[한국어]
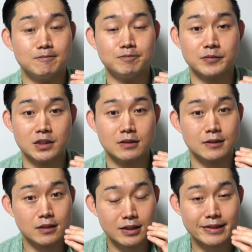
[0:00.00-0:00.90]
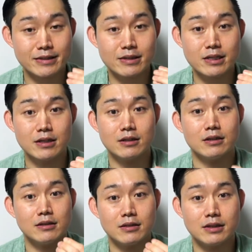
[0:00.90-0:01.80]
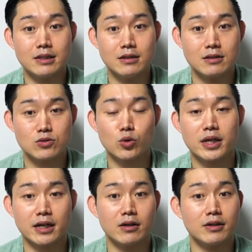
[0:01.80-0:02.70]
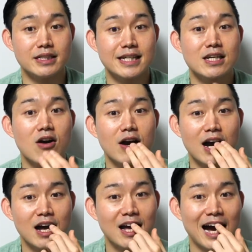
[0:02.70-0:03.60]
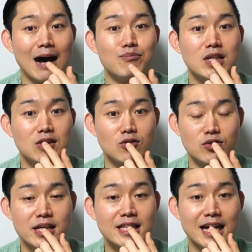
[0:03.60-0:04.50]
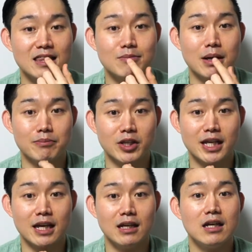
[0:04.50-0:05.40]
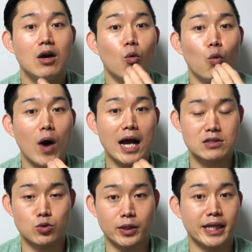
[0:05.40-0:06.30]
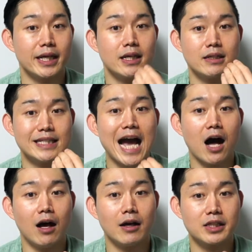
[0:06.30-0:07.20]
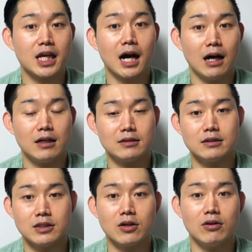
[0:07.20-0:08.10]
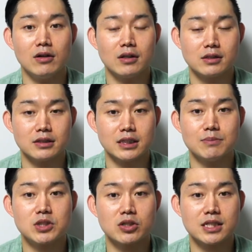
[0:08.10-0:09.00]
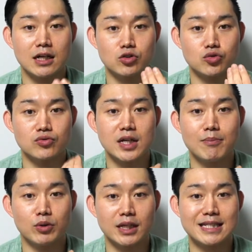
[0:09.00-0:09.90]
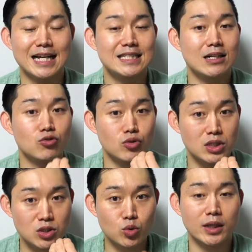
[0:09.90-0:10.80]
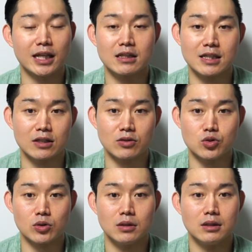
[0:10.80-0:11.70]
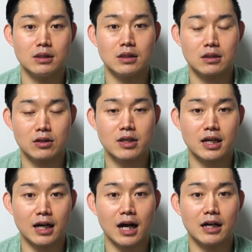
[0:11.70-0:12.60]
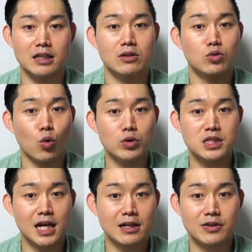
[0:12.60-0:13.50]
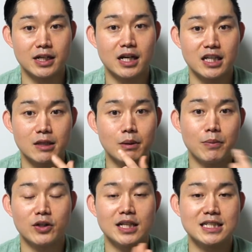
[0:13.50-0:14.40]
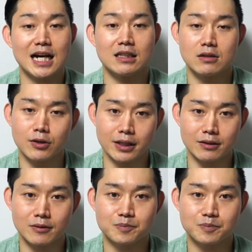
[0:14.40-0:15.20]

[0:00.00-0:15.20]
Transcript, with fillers: 음, 트, 드 소리가요. 이제 혀가 앞니 뒤에 닿는 반면에 Y 소리, 야, 야는요. 입천장 중간보다 살짝 뒤쪽에 닿는다는 거죠. 그러니까 이걸 동시에 하려니까 입이 편하지가 않은 거예요.